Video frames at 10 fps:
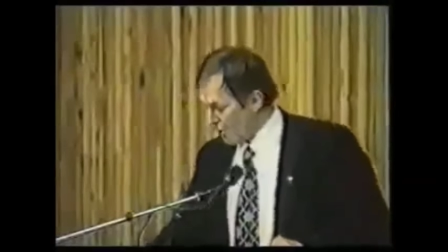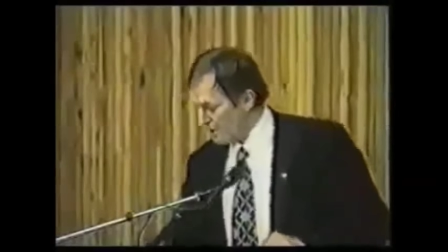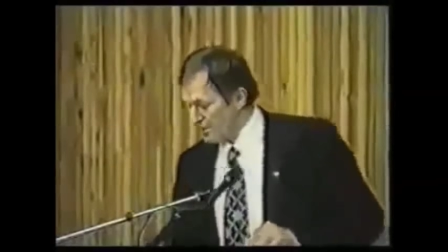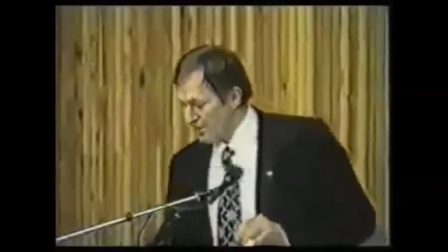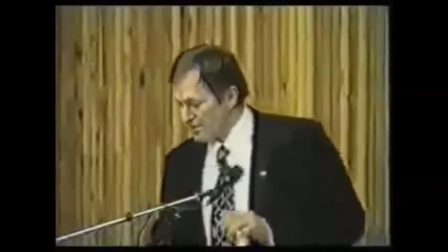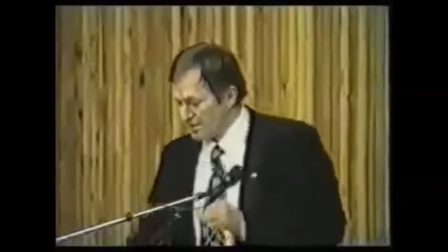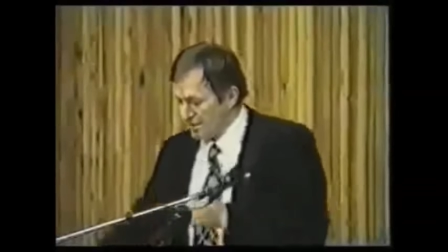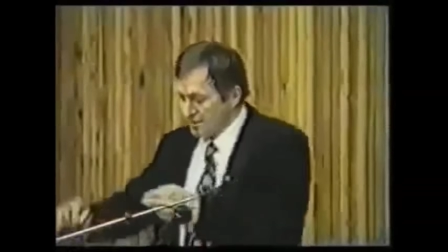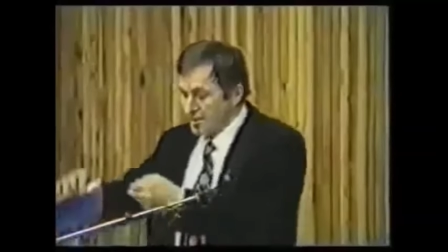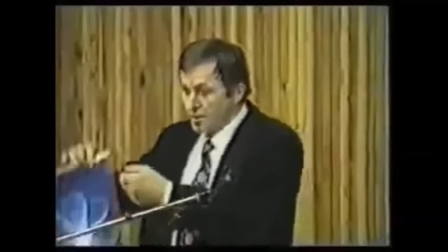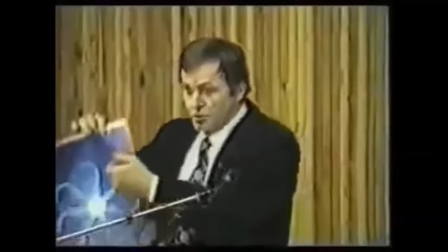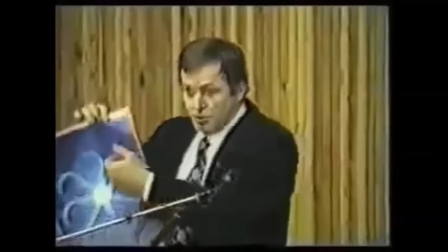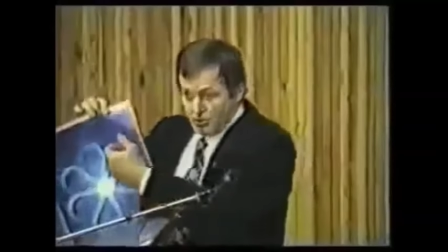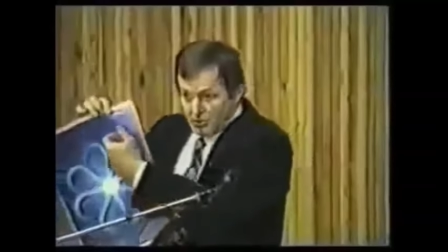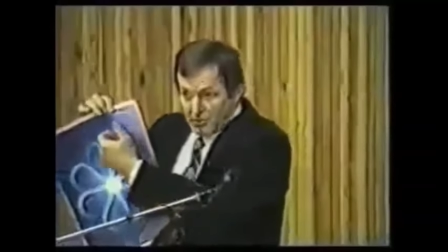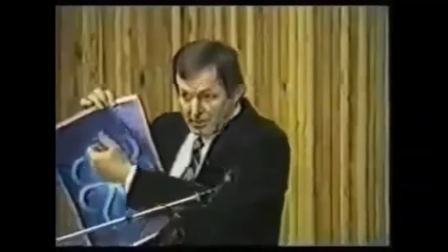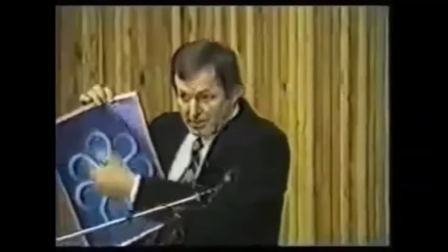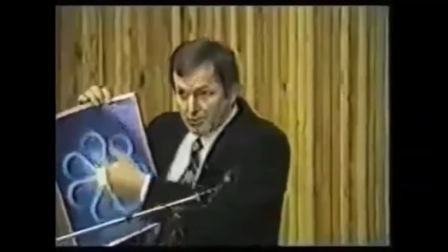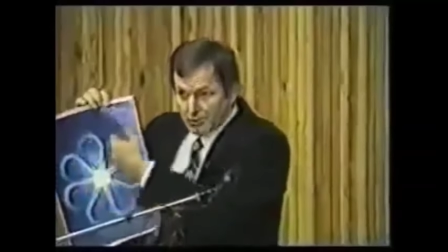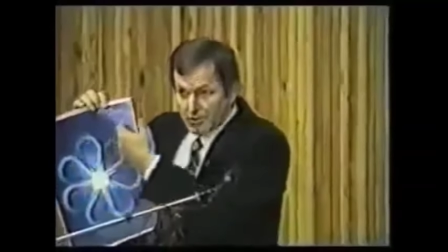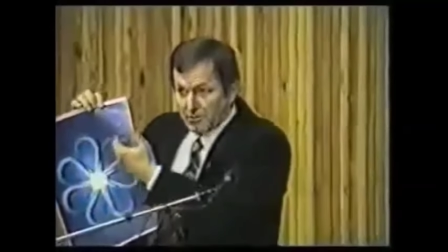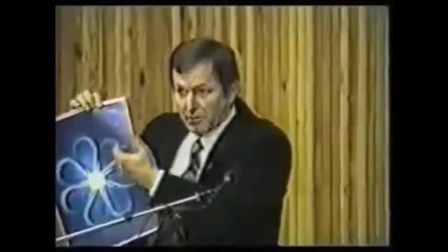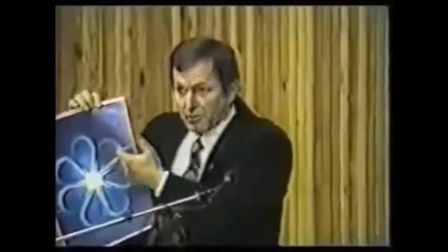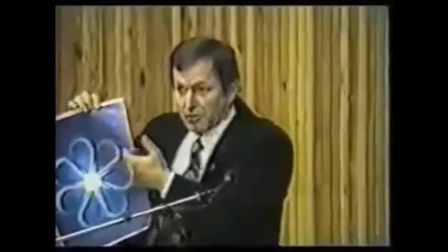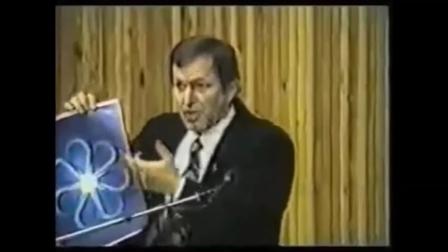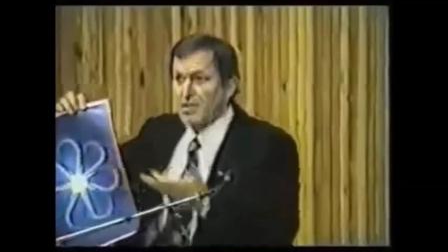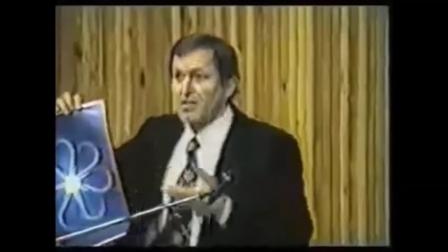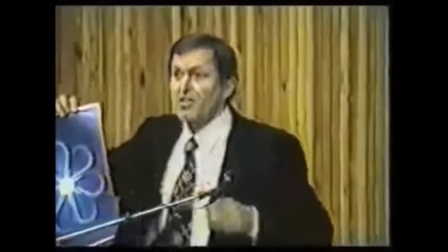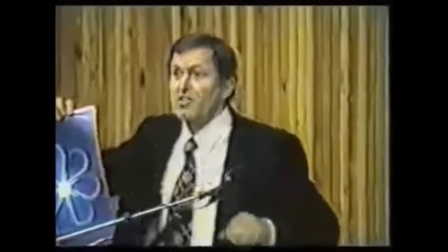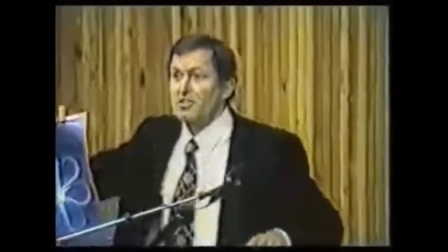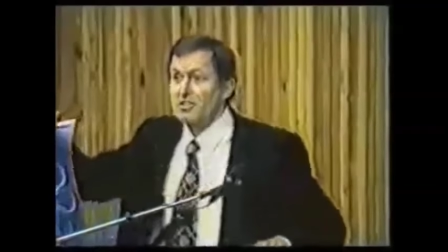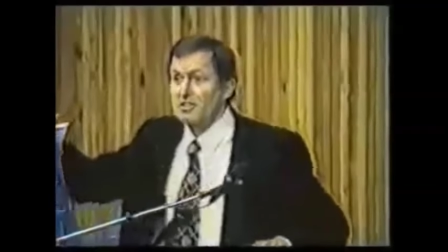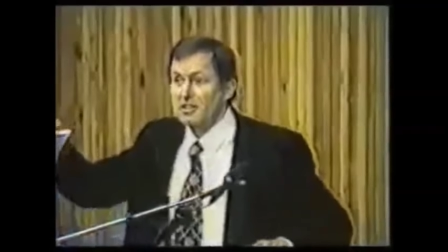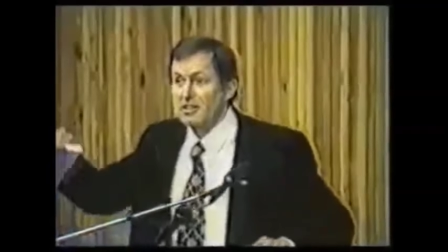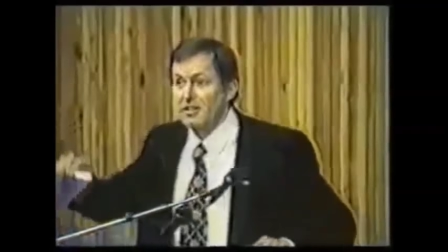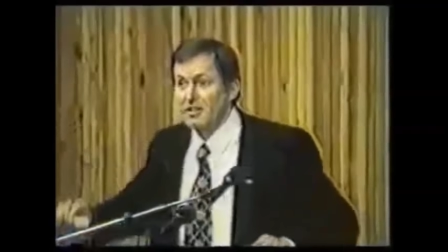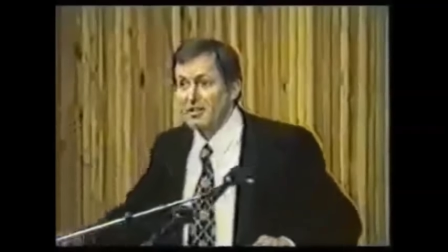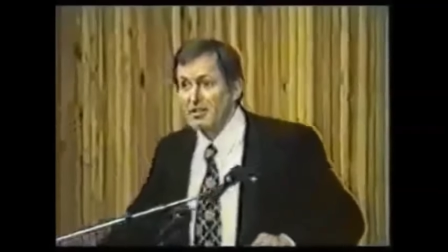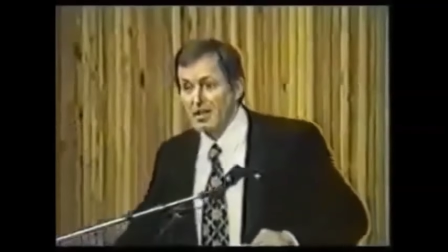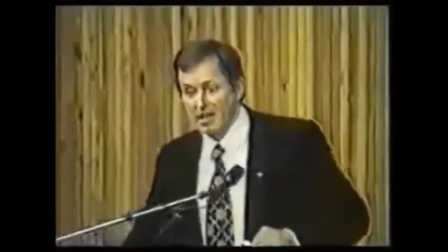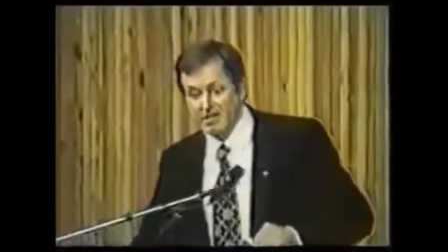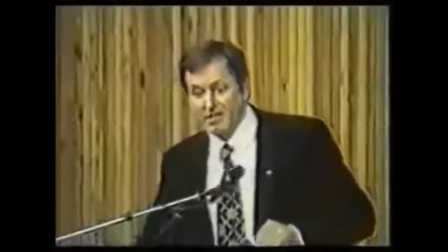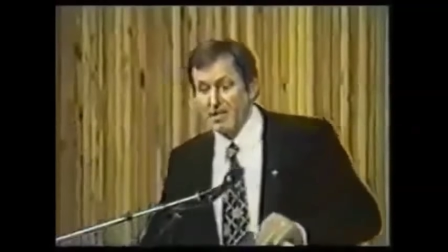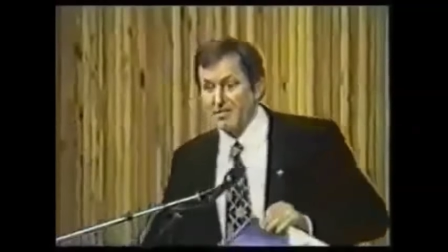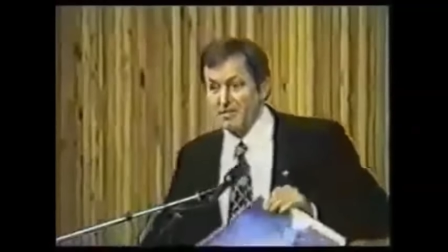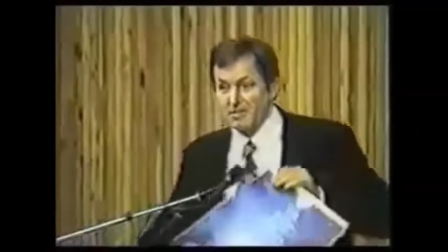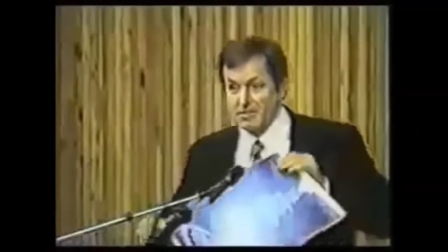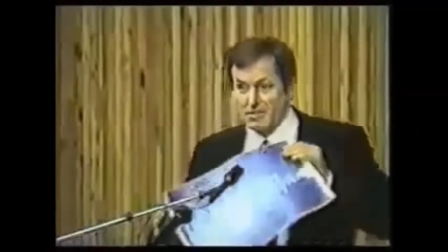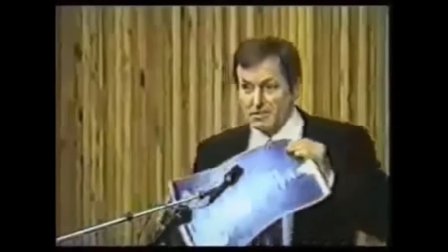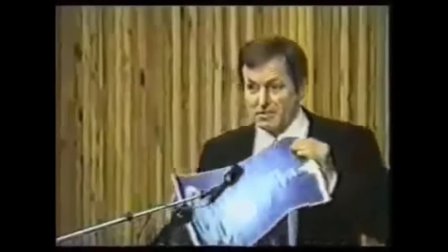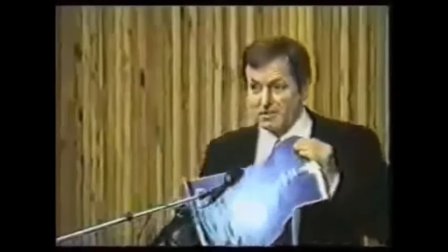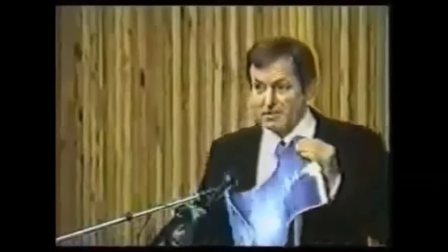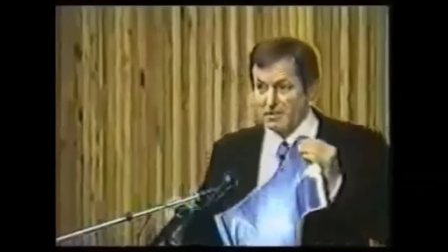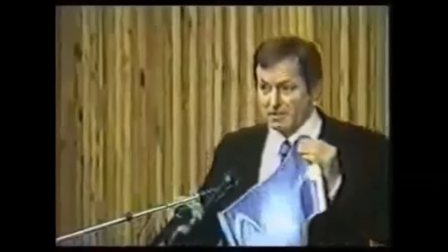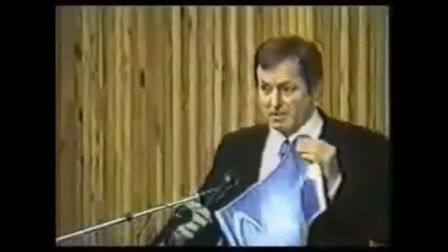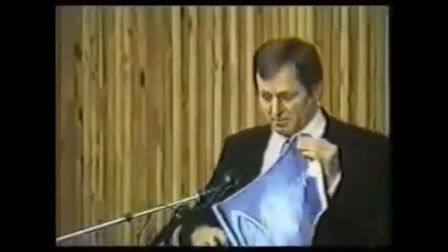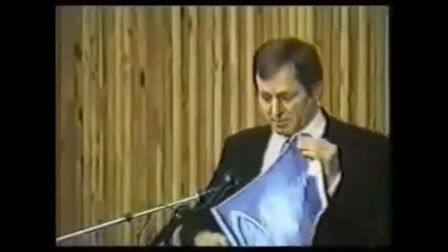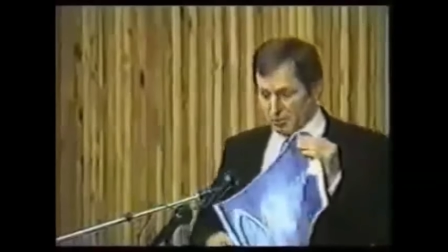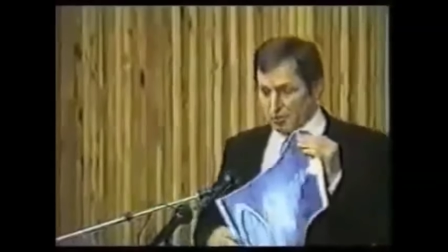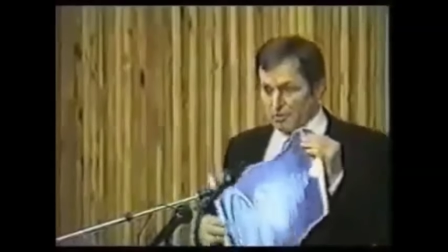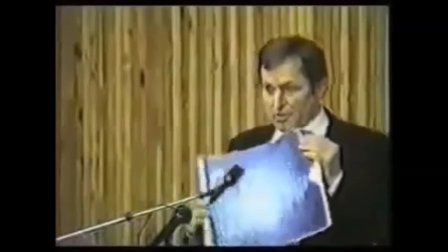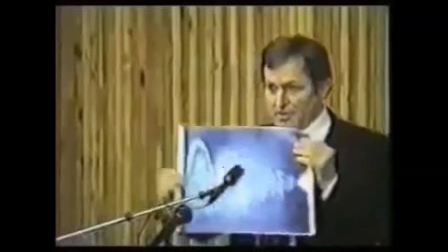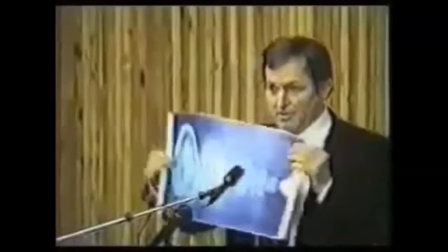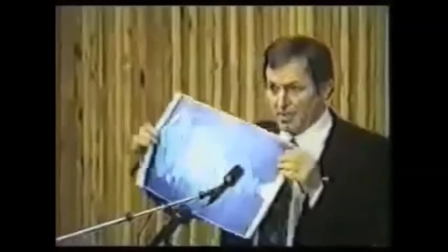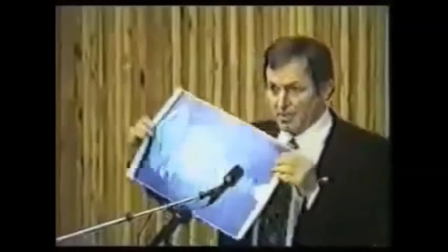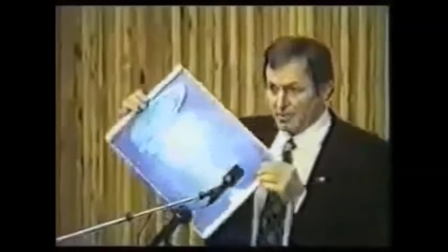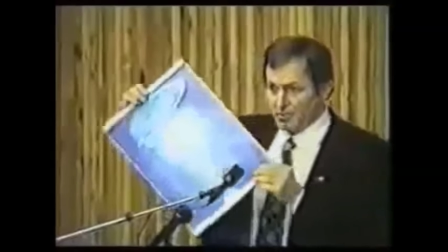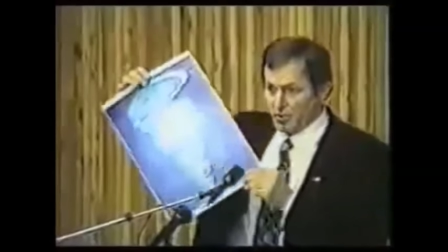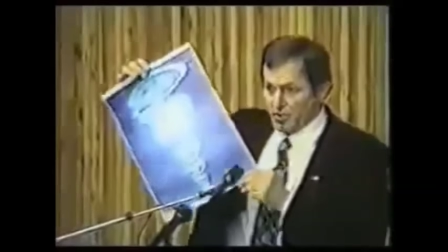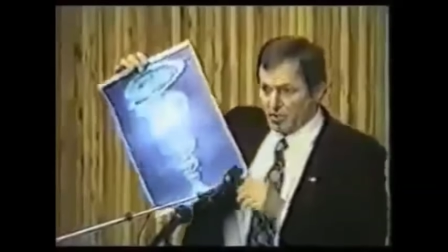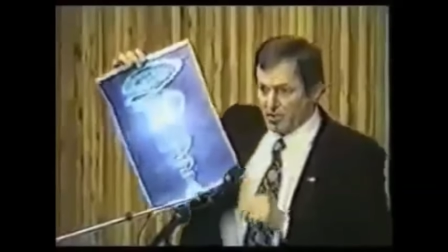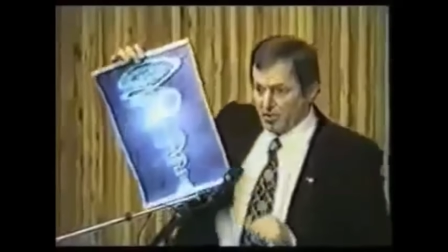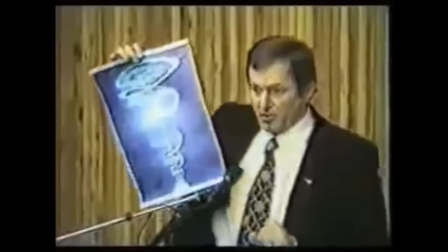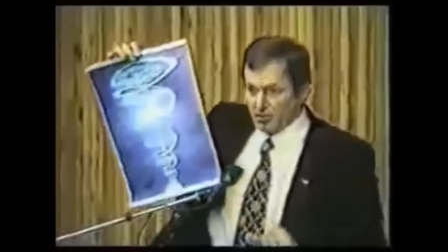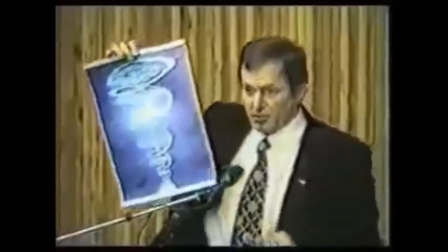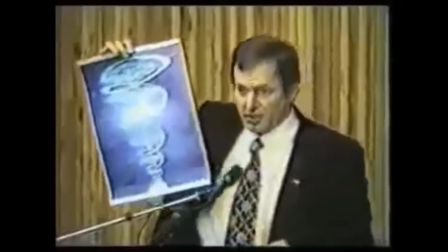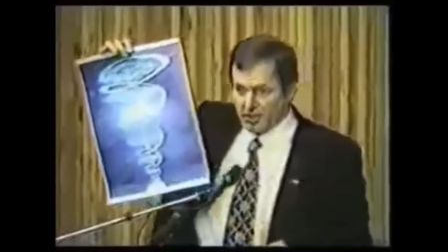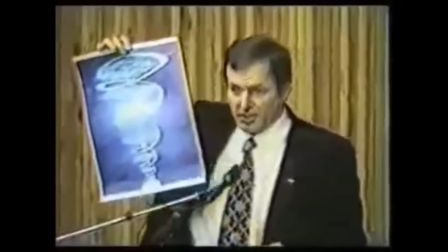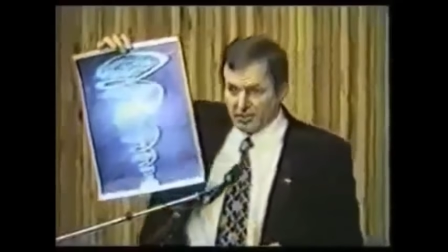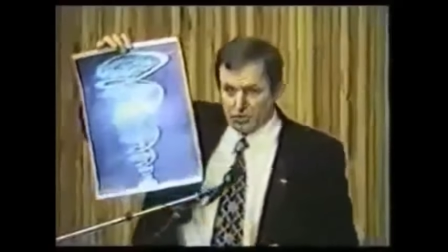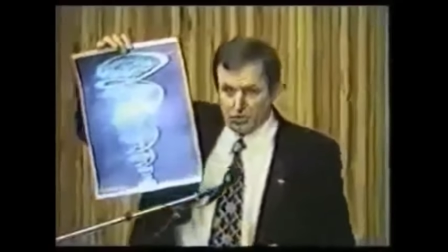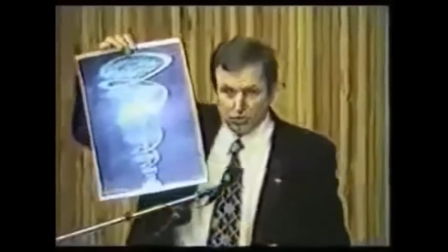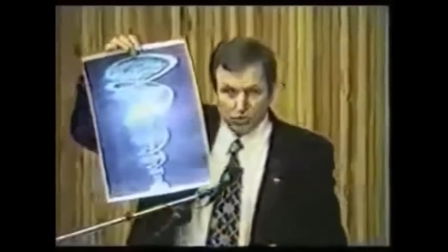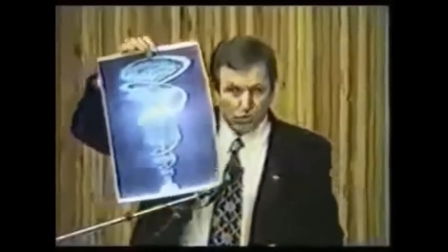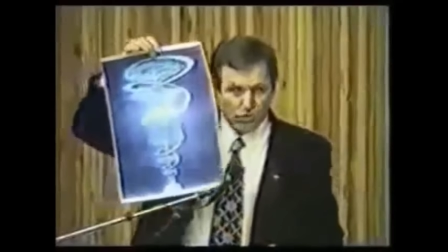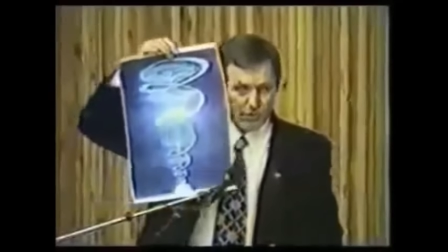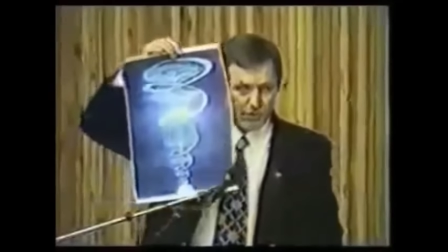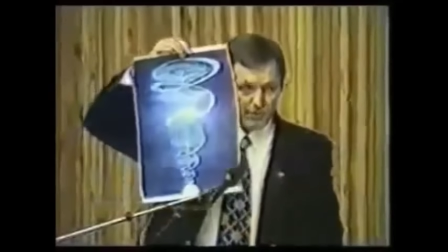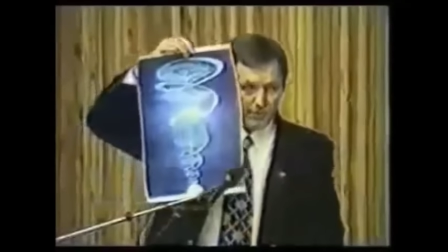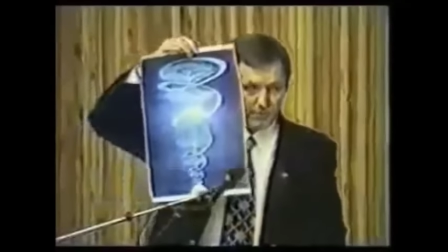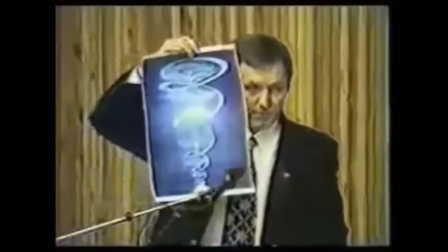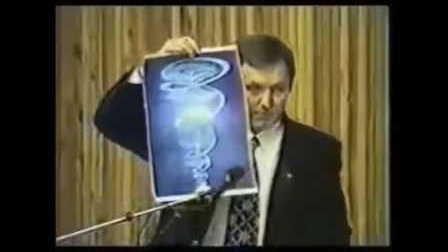Но здесь я условно показал вот эти потоки. Они, конечно, не такие. Они гораздо сложнее. Эти потоки представляют собой вот такие структуры.